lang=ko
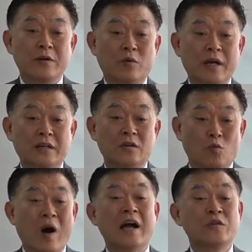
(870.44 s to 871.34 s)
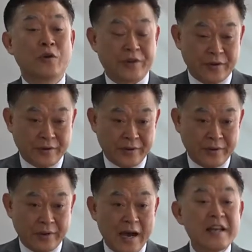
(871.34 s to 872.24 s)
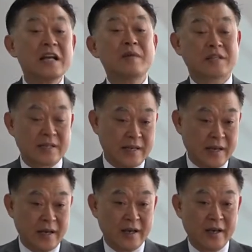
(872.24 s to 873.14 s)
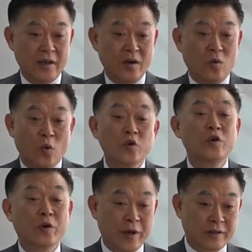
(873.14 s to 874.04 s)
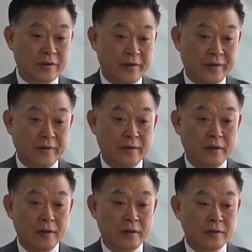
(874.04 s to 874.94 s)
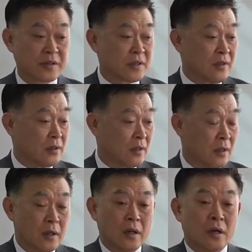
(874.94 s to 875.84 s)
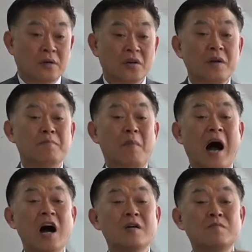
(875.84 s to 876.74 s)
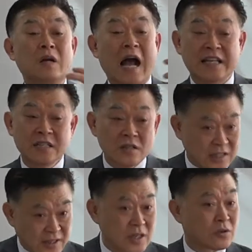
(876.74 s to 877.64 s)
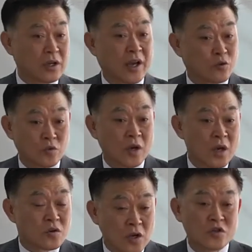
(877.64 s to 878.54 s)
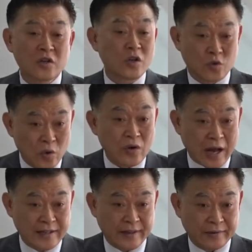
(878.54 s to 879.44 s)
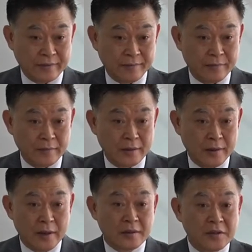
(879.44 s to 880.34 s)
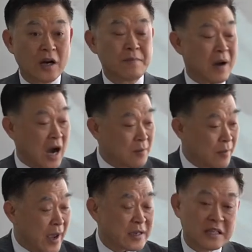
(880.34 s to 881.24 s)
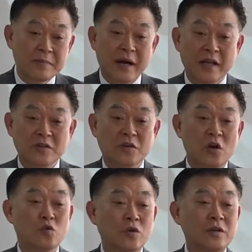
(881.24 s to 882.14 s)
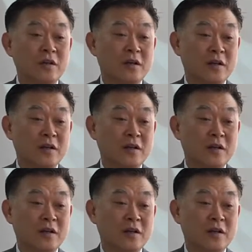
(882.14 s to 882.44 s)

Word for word: 원하는 건 왕이 들어있던 거예요. 하나님의 자리에 오르려고 했던 거예요. 그래서 그런 마음 가진 것 자체도 그게 결정적인 죄는 아니에요. 그런 마음에 기반해서 결국은